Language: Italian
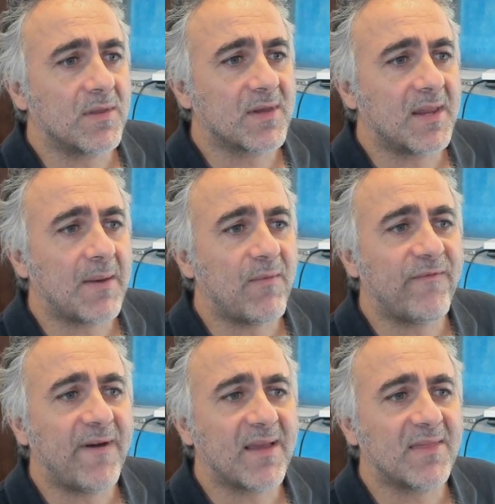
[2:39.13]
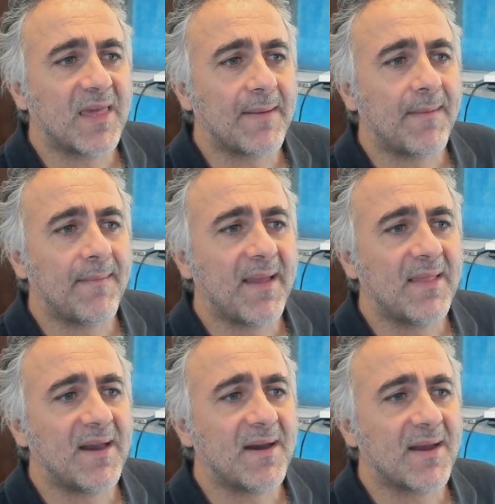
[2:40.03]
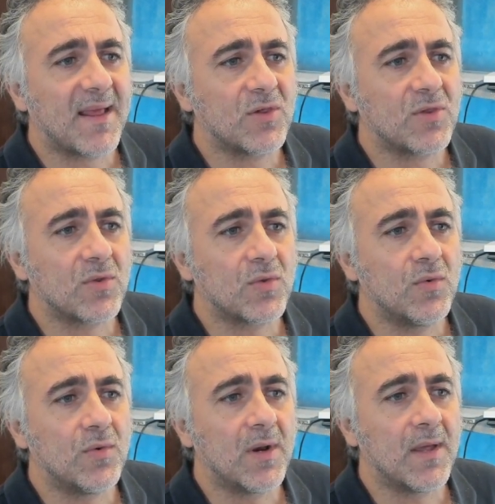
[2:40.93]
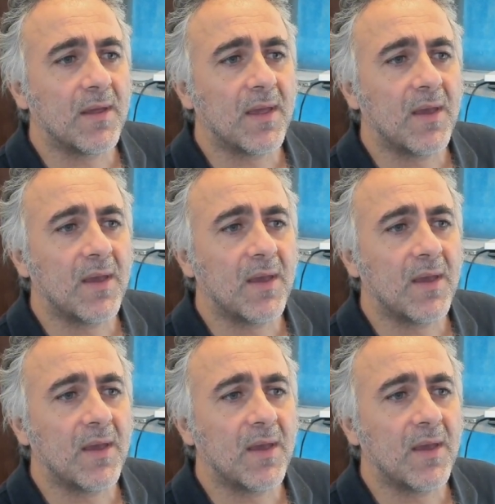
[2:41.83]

scarichiamo un file che si chiama Media Creation Tool,